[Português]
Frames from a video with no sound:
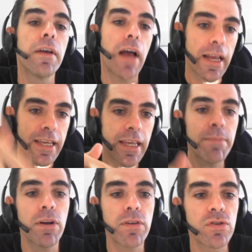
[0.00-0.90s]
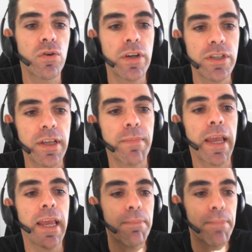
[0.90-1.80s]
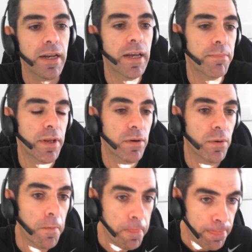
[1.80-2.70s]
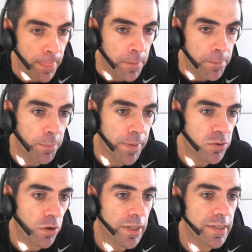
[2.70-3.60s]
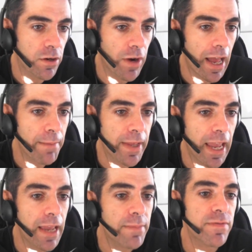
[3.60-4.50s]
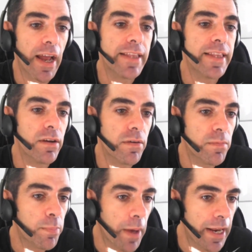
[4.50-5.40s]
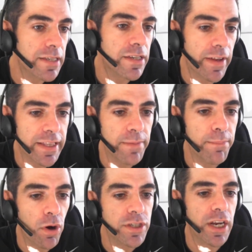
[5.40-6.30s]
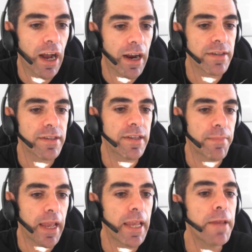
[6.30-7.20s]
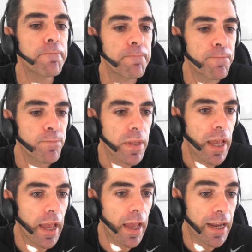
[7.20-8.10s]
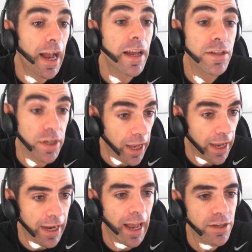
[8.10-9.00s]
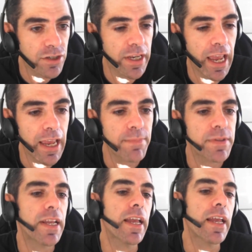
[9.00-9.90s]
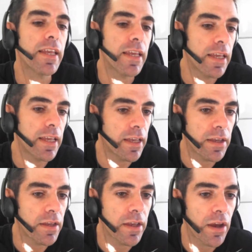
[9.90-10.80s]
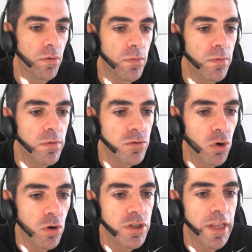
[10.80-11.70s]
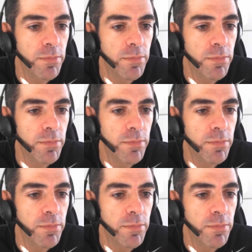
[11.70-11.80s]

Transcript: aqui em Belo Horizonte também pela pelo pelo pessoal da Secular Games. Vai ter, parece que vai ter board cards também, é, card, é, card games, né? E, e, algum jogo de